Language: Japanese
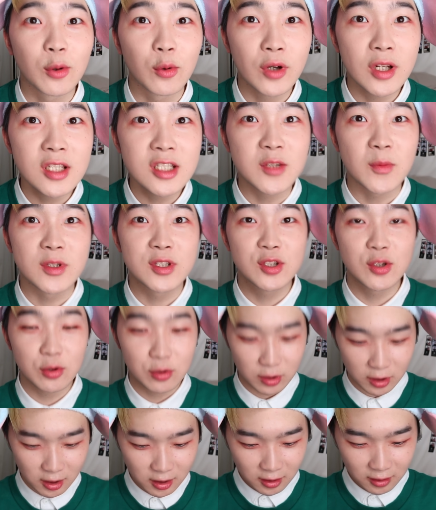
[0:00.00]
オレンジめっちゃ良
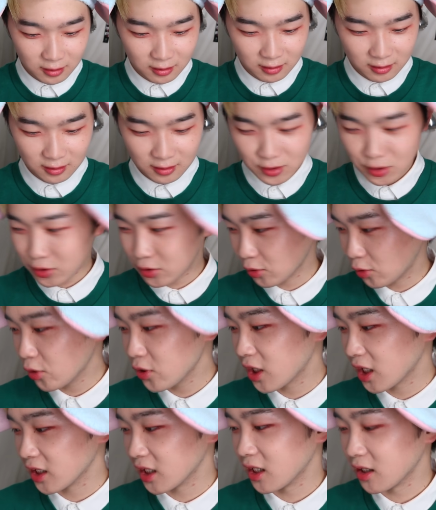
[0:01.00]
くない？ちょっと濃
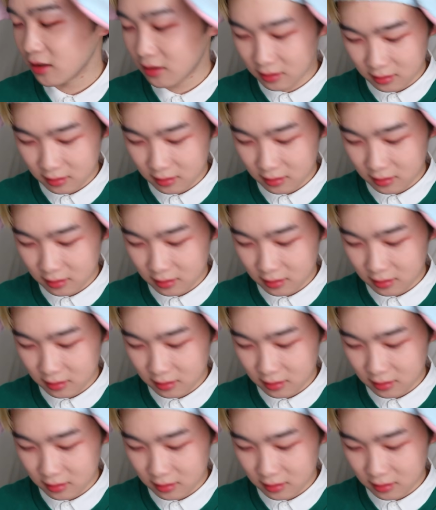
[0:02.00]
いかな。